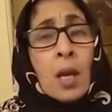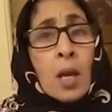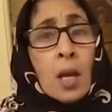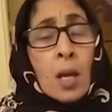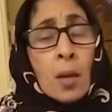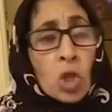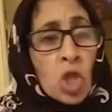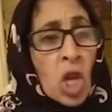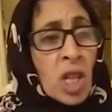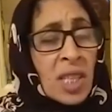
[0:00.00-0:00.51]

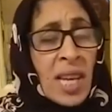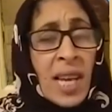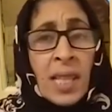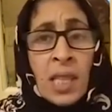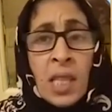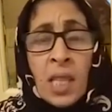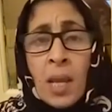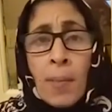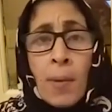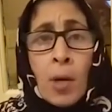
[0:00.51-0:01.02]
جات
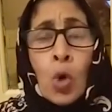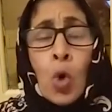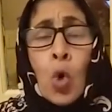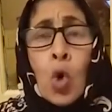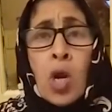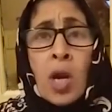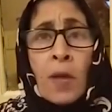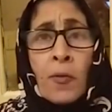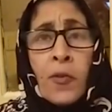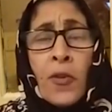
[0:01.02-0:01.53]
عندي دابا
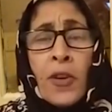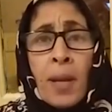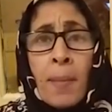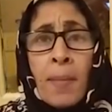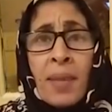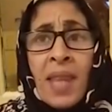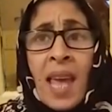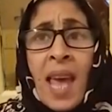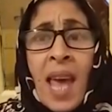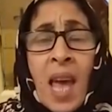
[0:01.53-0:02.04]
نقول لك في
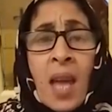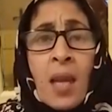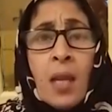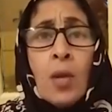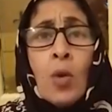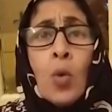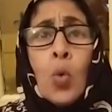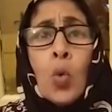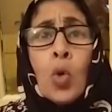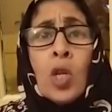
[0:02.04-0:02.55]
رمضان
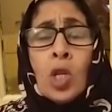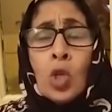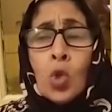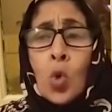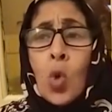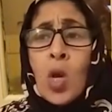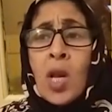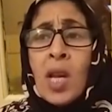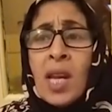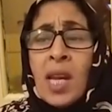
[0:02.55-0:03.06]
وهي
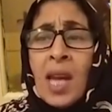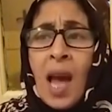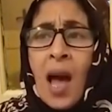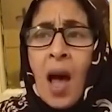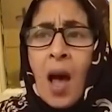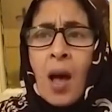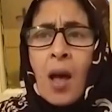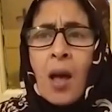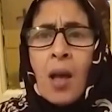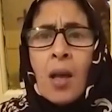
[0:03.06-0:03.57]
تقول
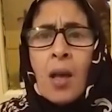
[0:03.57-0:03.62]
لي